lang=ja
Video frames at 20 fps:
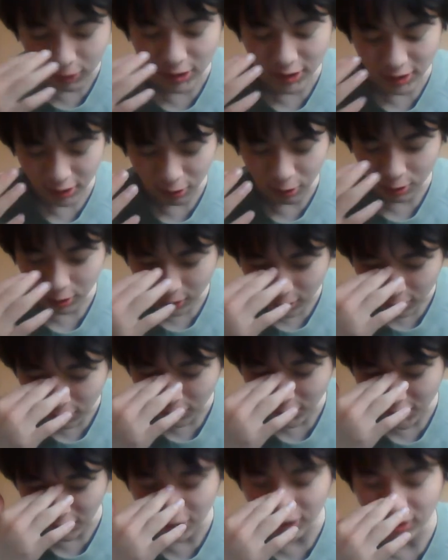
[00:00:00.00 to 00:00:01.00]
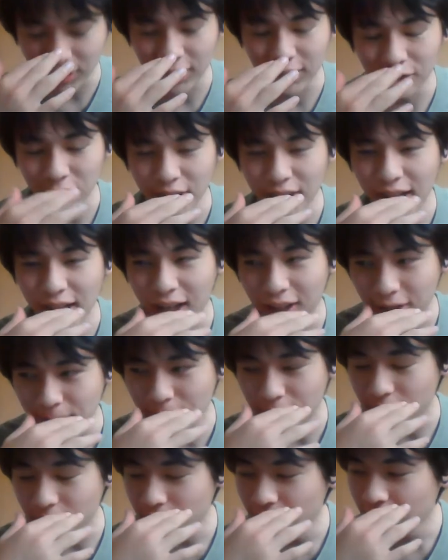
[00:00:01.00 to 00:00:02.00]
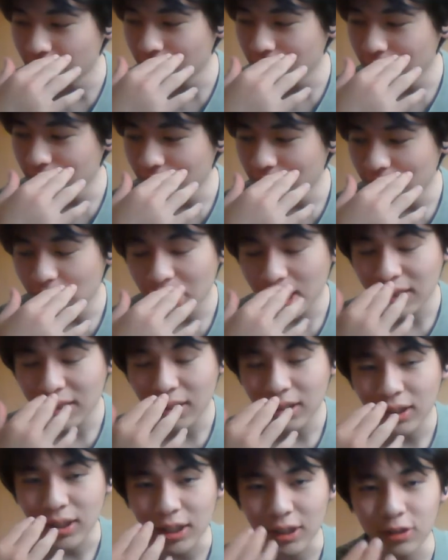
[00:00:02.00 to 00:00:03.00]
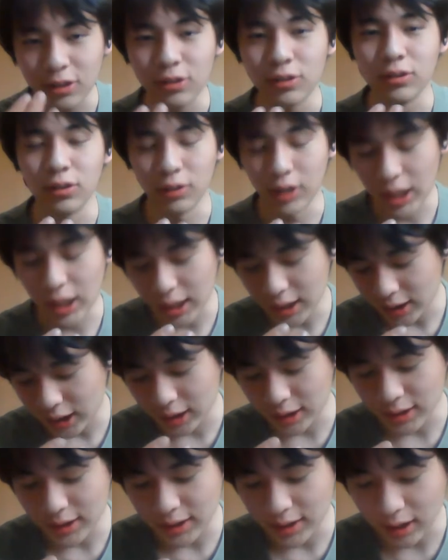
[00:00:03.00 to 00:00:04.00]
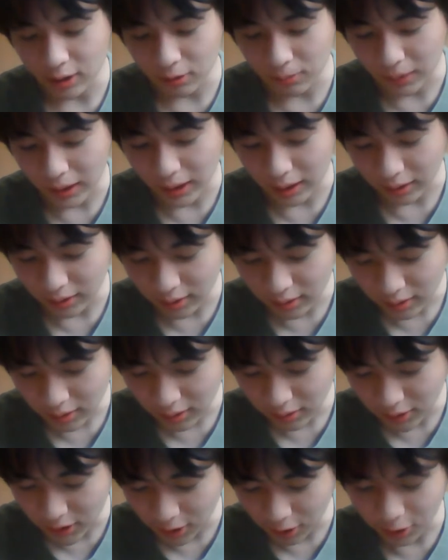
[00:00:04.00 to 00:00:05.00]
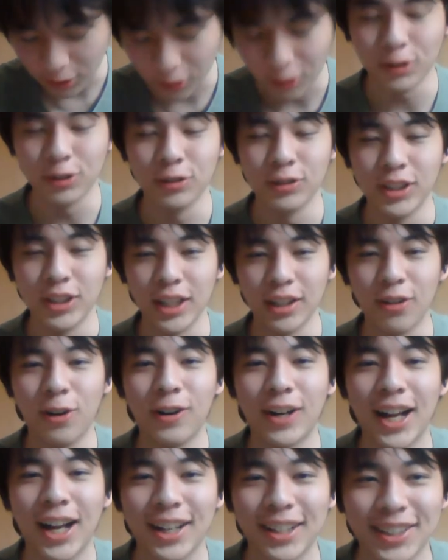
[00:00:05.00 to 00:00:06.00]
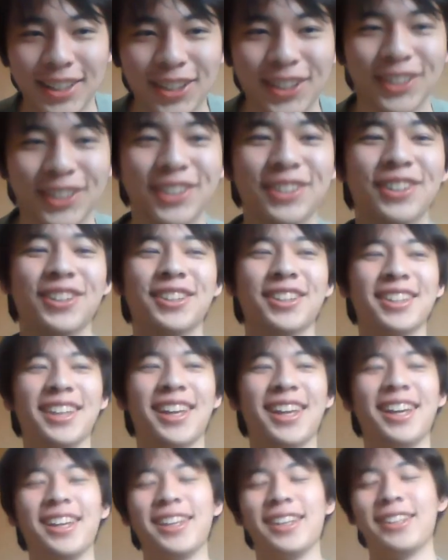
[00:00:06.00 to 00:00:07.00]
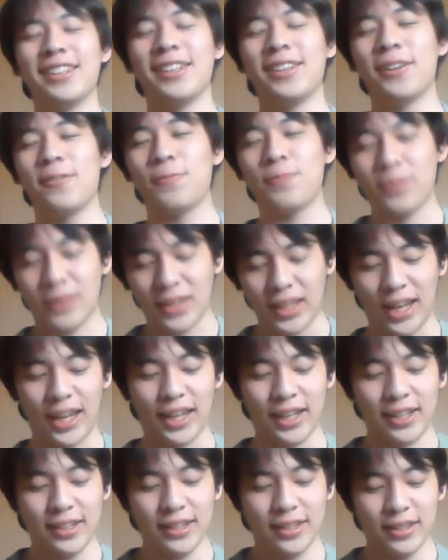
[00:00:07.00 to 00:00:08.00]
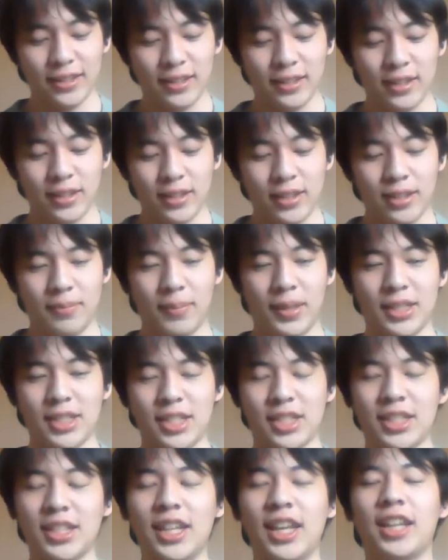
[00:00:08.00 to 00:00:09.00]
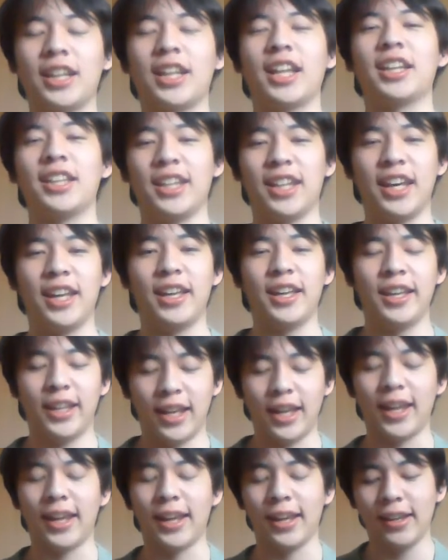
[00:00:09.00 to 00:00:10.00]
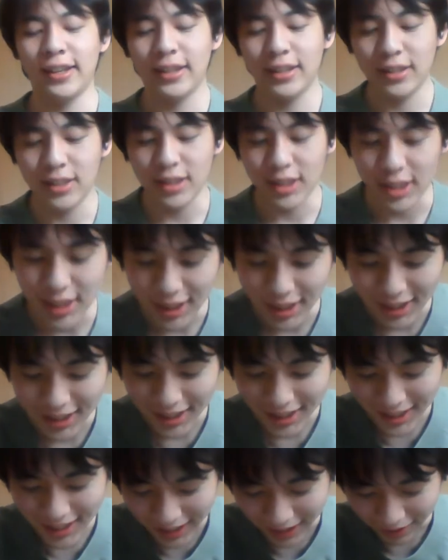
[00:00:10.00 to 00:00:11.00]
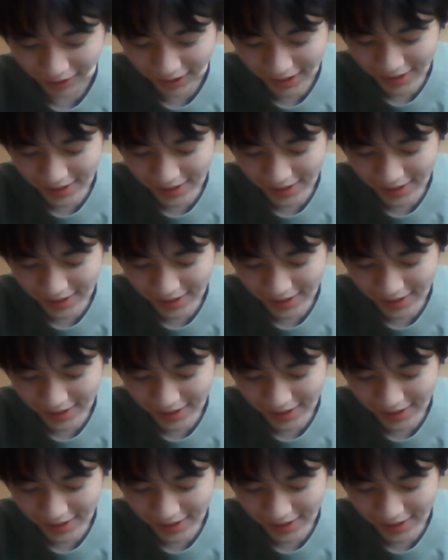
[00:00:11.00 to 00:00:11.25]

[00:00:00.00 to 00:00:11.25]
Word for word: いぞ、ほど遠いぞっていう理学部っていうのがあったんですけど、まあ、クソ余裕で合格ということで。はい。まあ人権なんでね。はい。人権、